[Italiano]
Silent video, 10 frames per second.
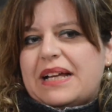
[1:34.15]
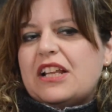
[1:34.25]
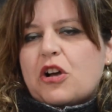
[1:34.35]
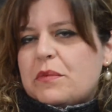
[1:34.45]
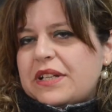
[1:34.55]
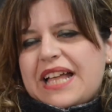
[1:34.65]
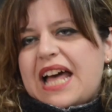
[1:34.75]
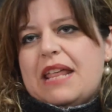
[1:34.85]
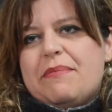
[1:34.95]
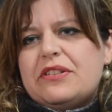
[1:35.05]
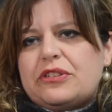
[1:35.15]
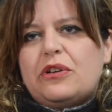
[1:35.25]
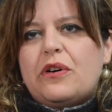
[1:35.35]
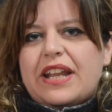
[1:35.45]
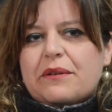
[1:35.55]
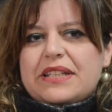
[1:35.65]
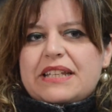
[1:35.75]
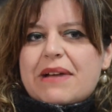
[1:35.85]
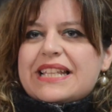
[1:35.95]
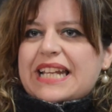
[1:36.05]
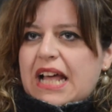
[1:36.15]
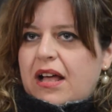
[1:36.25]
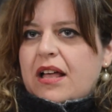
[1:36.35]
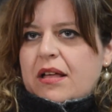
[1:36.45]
alle comunità, alle persone, quindi in maniera